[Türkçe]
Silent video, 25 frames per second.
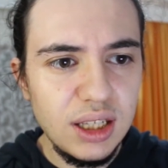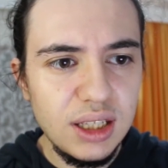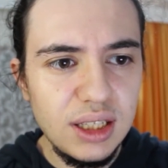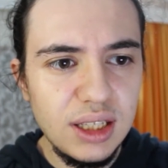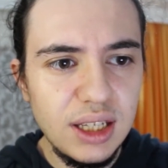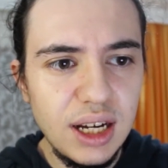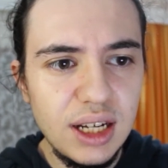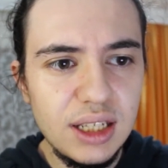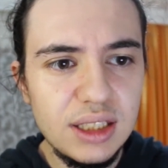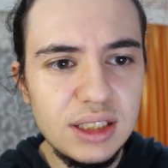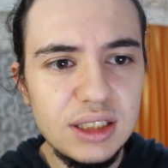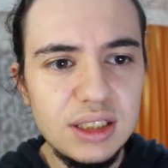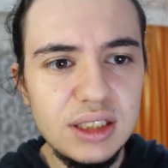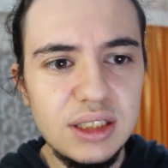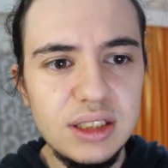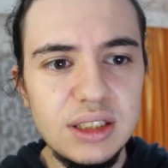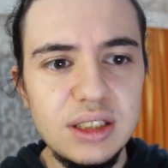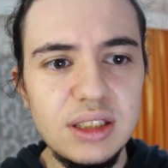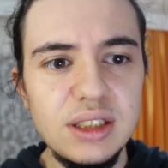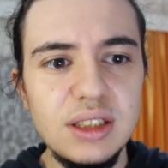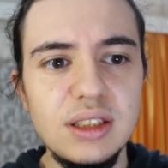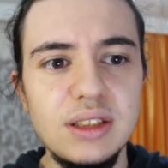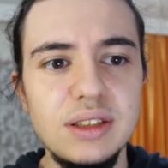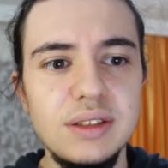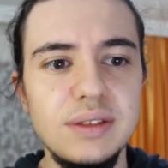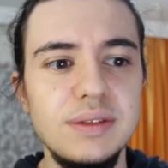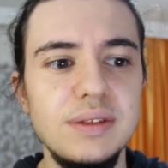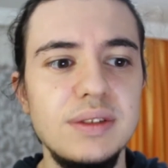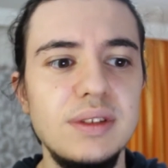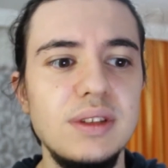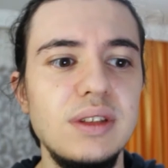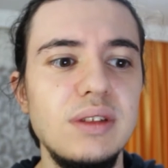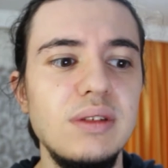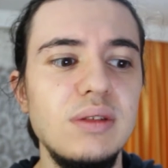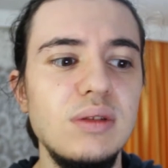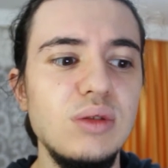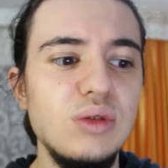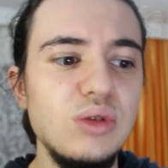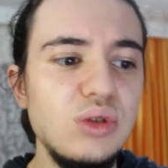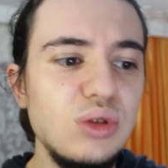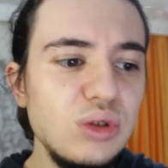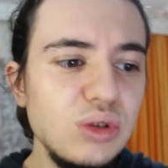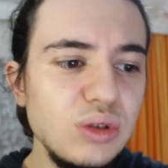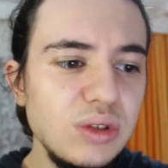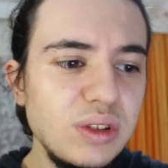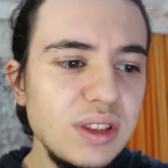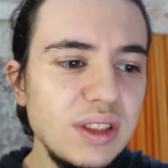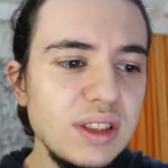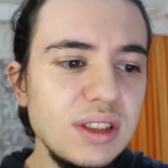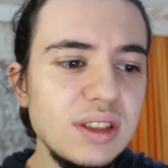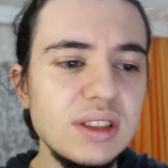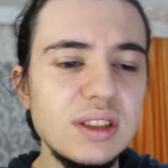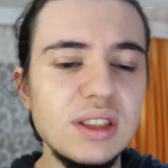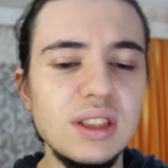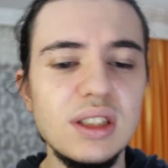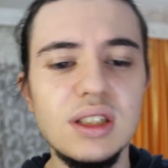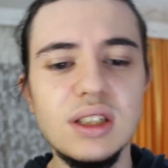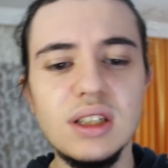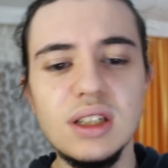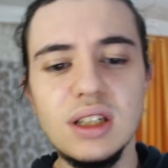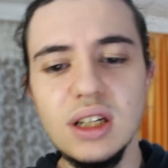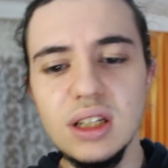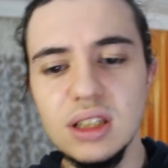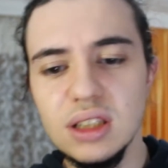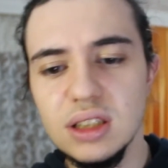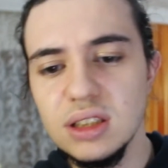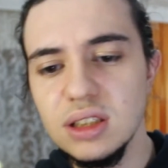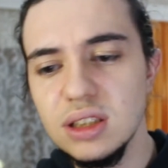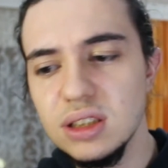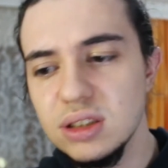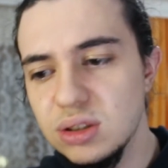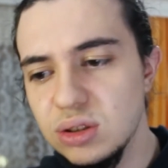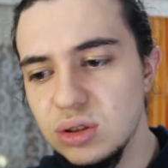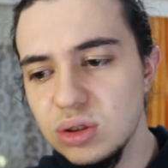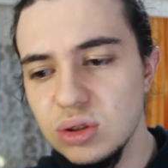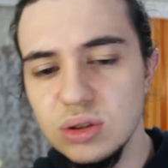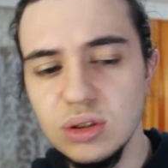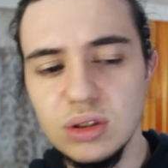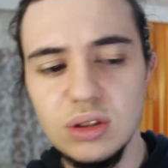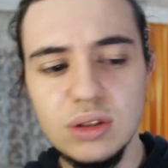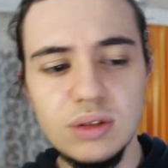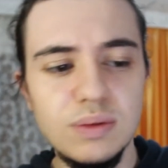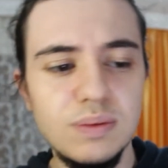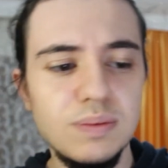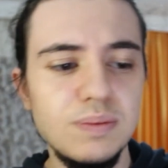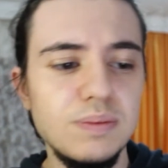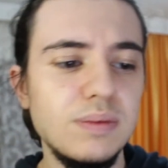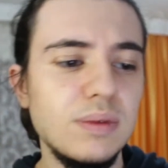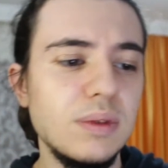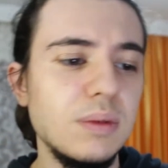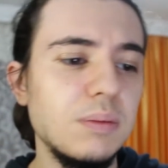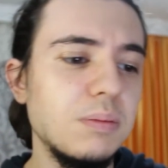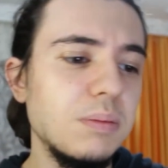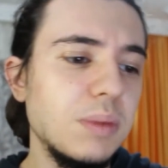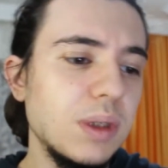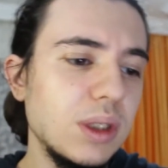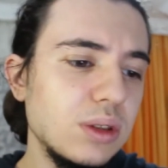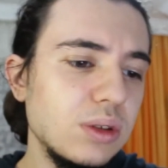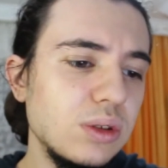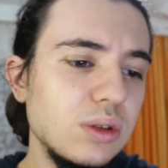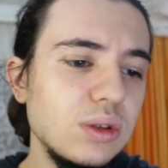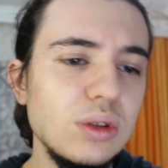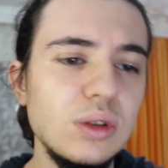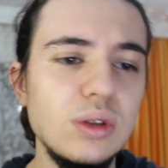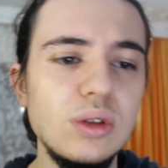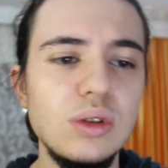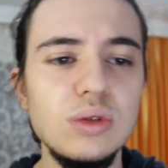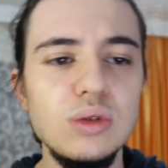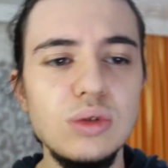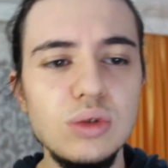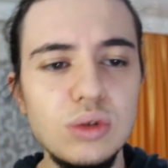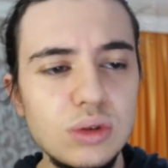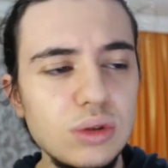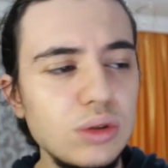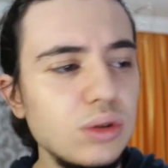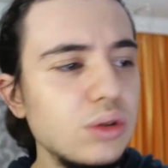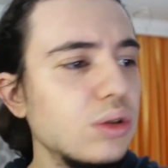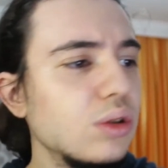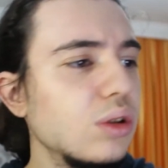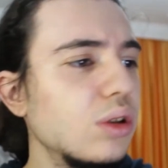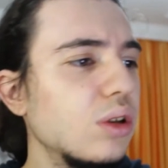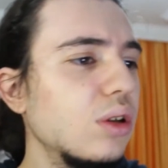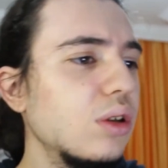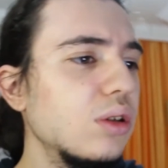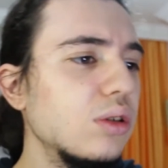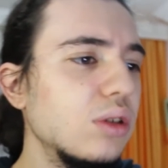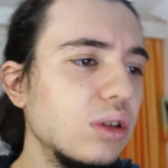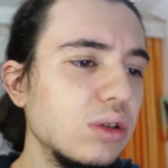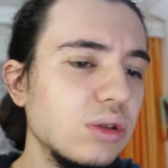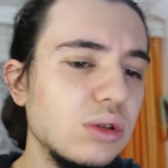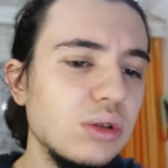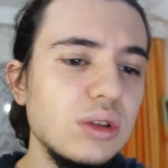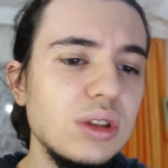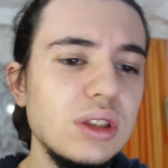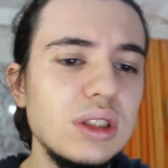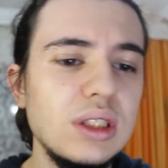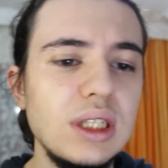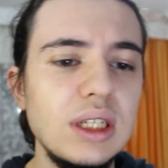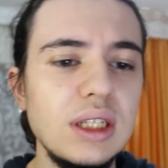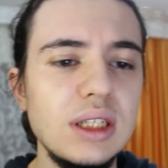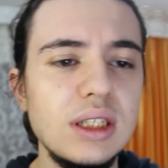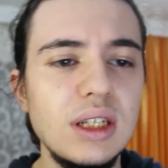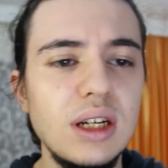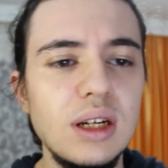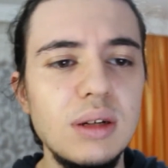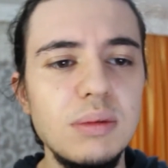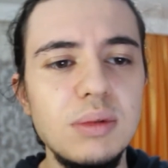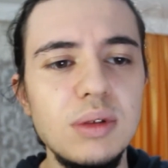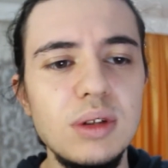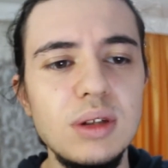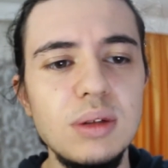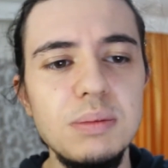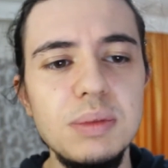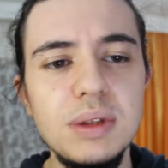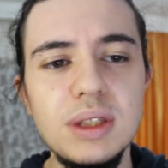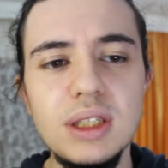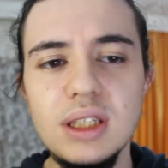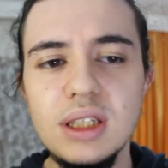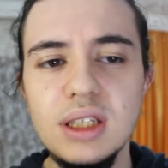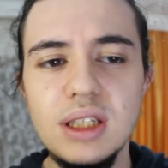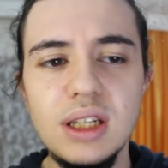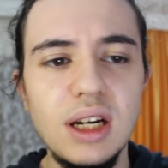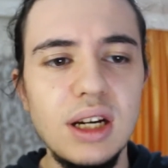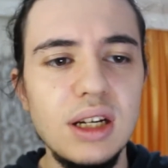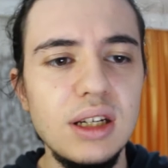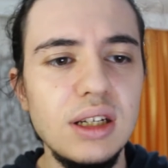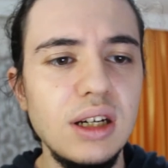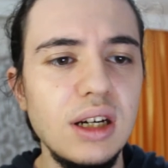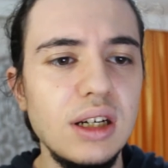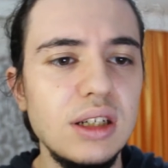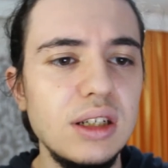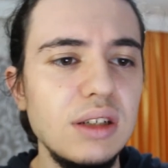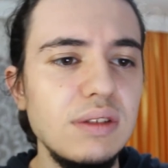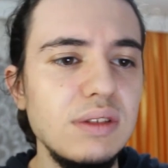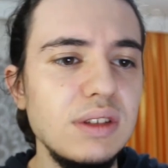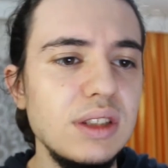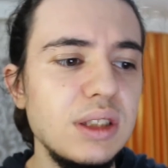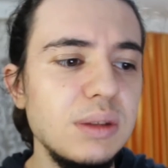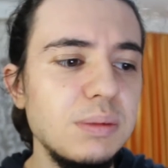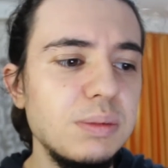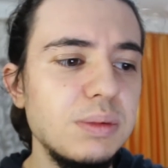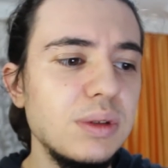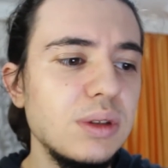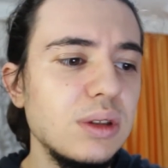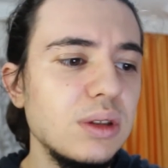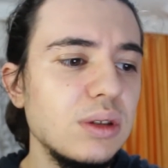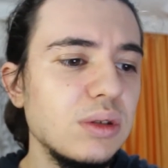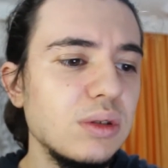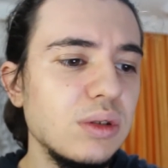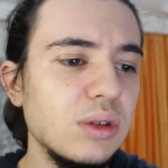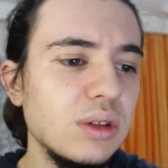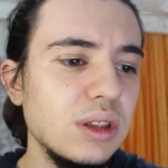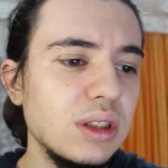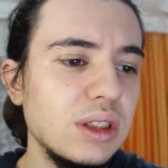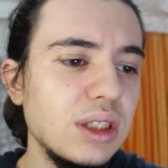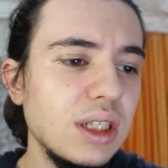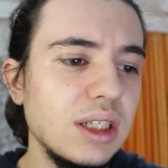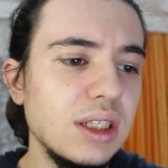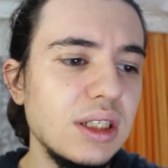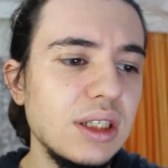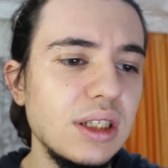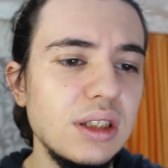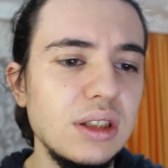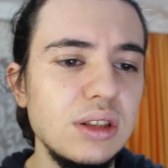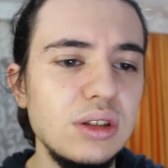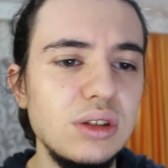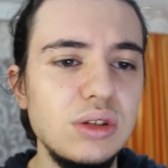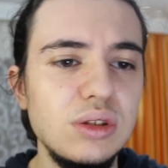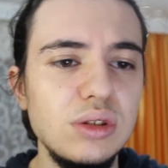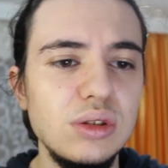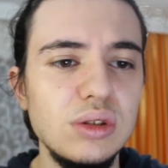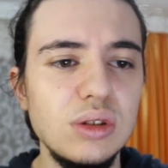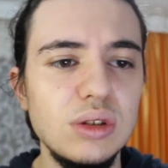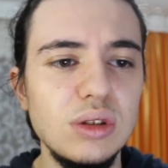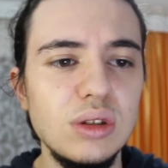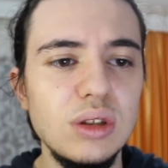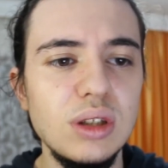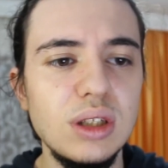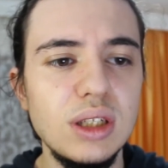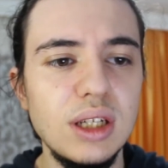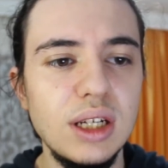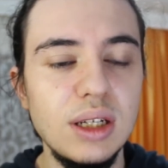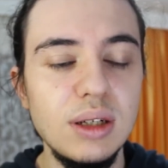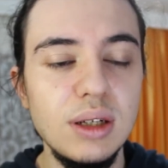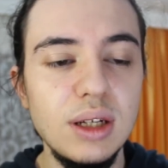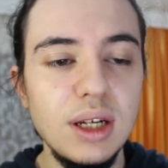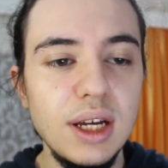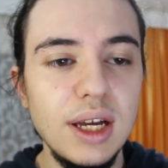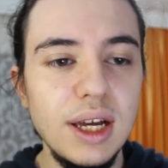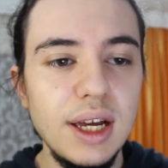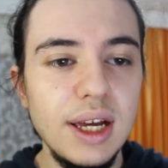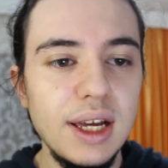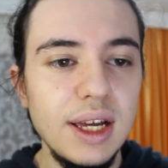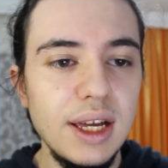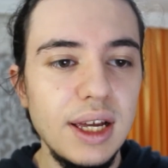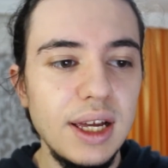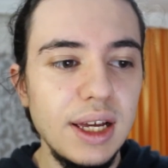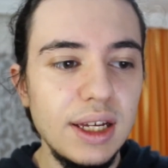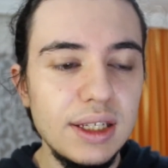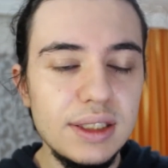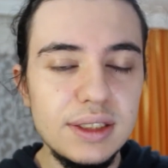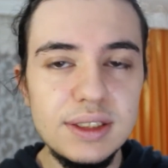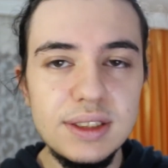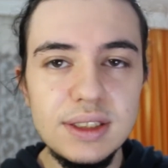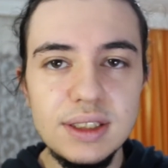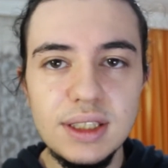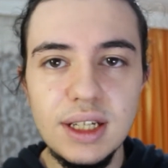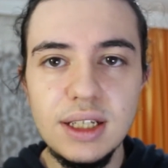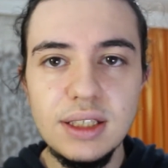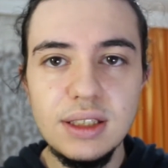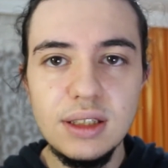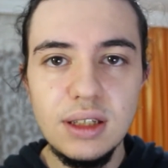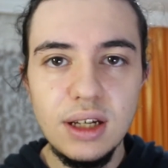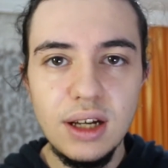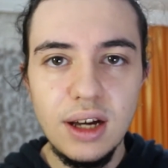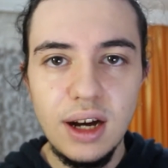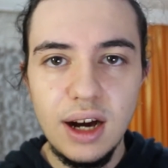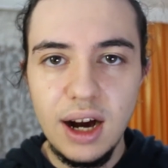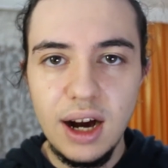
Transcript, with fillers: yani düşünsenize kanalı açıyor bakıyor, yüklüyor. Ondan sonra tekrar böyle bir iki ay ara verip sonra tekrar açıyor. Yani eskiden